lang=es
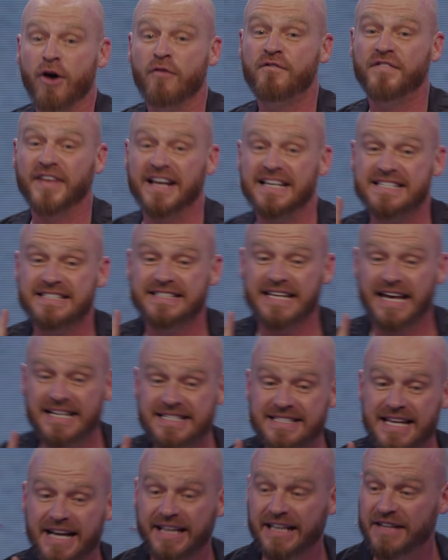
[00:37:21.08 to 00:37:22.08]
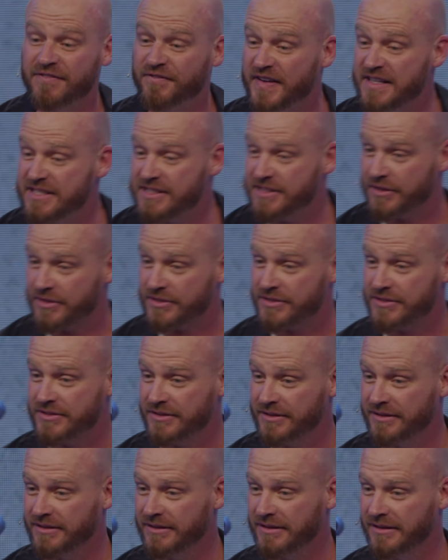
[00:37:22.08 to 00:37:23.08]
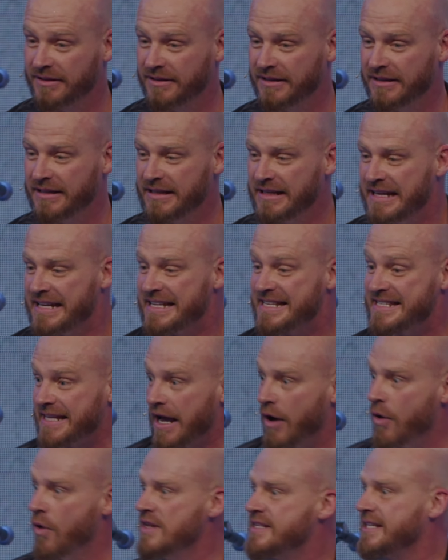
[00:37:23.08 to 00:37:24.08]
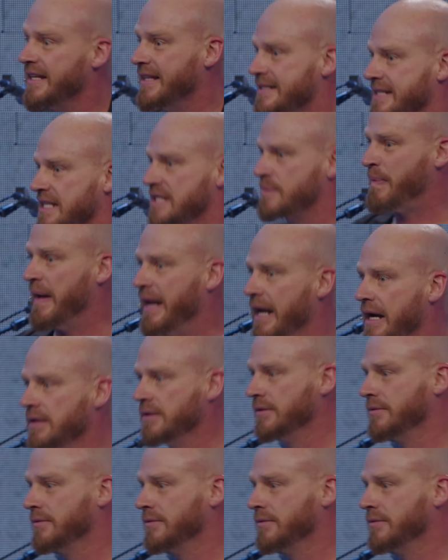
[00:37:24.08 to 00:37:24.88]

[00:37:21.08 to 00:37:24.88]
ofrecer sacrificios, Saúl se desespera